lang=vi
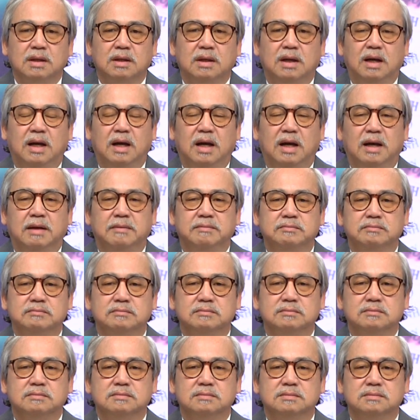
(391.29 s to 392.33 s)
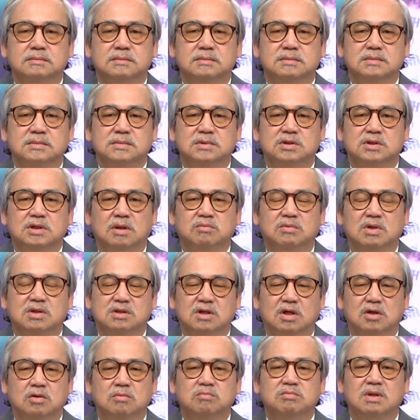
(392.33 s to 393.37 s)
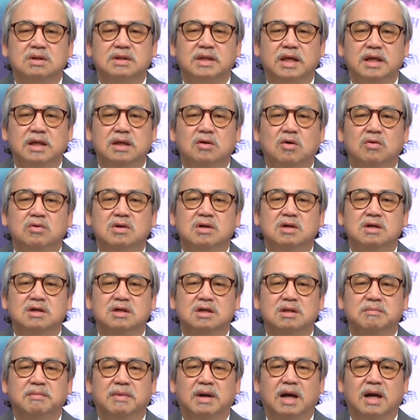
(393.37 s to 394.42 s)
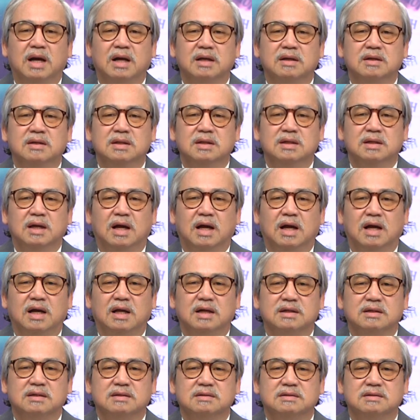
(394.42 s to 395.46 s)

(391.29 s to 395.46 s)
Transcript: à, trong thời sự chúng ta thấy có những người mà à,